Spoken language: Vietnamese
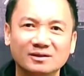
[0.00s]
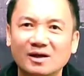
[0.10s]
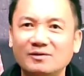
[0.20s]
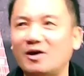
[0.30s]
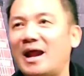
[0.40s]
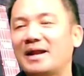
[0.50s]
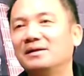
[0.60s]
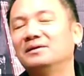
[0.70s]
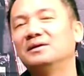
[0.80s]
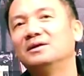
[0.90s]
đó, rõ ràng
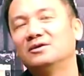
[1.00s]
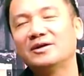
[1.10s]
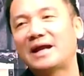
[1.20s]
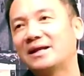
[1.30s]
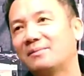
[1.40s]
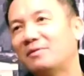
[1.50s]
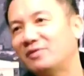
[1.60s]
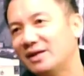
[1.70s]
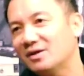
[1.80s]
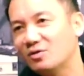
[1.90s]
rõ ràng là bên
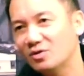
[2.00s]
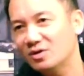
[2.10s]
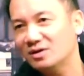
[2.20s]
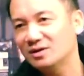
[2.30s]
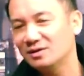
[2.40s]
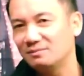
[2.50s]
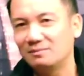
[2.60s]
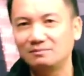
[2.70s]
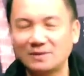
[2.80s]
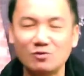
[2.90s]
phía của ờ,
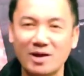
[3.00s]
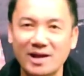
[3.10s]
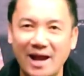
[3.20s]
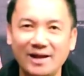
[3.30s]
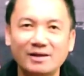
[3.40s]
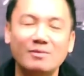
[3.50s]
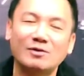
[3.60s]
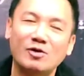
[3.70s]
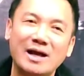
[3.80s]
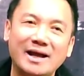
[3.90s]
tỉnh Quảng Ngãi công
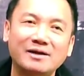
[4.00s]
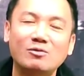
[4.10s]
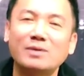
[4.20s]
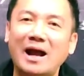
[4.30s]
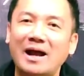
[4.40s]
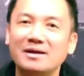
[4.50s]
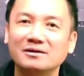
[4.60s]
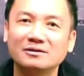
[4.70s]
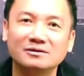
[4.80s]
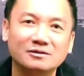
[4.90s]
an Quảng Ngãi cũng đã
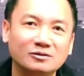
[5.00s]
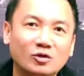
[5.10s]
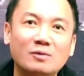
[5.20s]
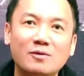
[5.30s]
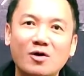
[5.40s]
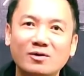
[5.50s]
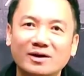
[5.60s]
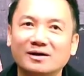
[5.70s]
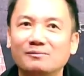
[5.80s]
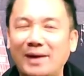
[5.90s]
tuyên bố
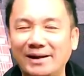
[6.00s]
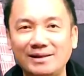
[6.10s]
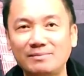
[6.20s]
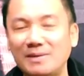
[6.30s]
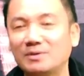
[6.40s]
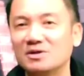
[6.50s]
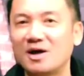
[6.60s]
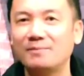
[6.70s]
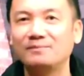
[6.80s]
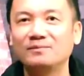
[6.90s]
rằng bảy tám trăm trường
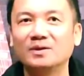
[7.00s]
hợp